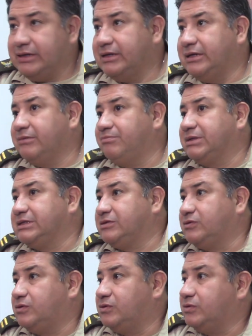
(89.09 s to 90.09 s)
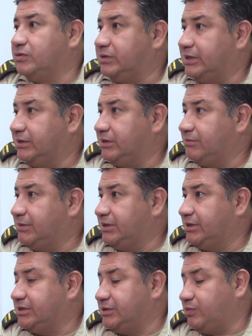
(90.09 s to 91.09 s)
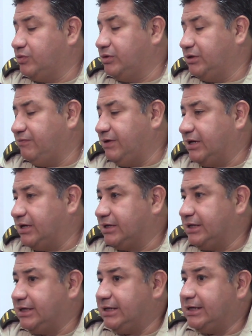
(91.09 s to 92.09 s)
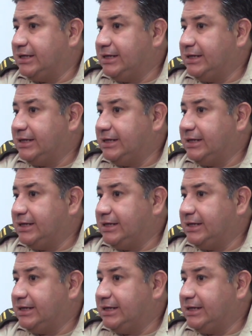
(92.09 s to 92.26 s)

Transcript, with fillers: Empezó netamente y se pudo identificar que eh,